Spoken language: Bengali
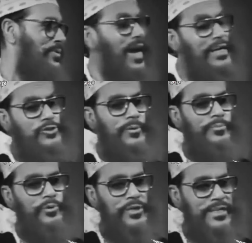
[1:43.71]
তার
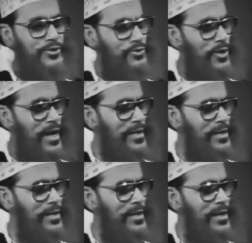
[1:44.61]
সম্পর্কে শোনাই
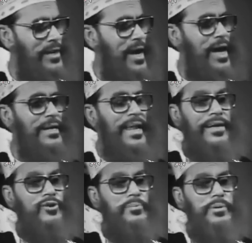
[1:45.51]
আল্লাহ
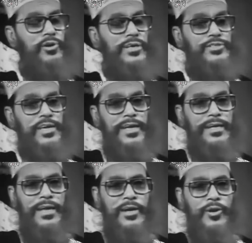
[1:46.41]
নবী বলেছেন
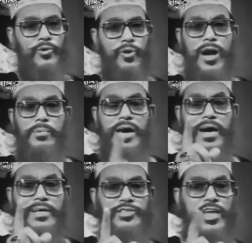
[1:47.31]
ও
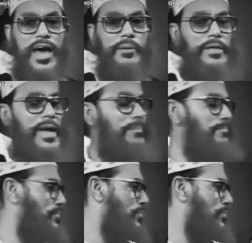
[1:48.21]
আমার সাবিরাম